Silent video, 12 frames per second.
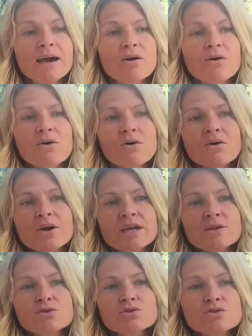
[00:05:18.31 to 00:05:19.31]
en,
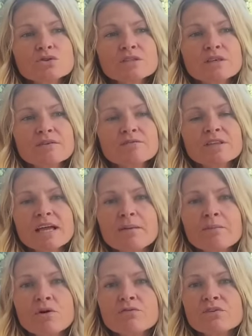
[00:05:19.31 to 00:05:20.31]
quelque chose qui
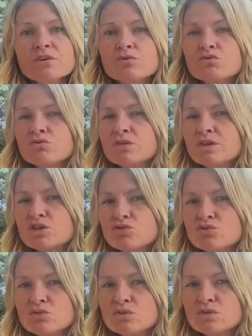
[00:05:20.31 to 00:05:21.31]
finalement fait que tout est
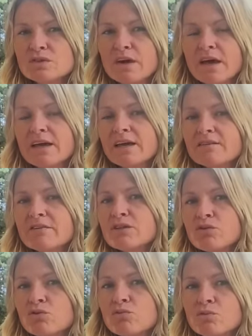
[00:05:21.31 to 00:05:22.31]
juste et va
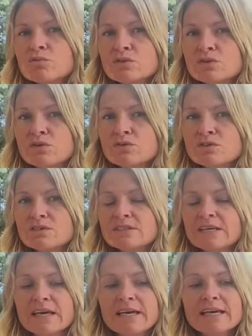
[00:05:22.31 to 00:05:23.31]
dans le bon sens.